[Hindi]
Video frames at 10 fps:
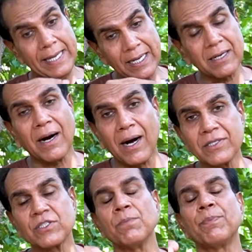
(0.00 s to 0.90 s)
एक
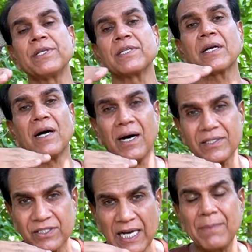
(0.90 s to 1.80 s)
ख़ास टम्परेचर
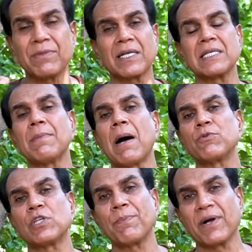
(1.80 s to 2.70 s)
ख़ास टाइम तक जब आप
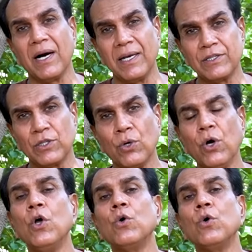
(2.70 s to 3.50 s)
उसे पका लेते हो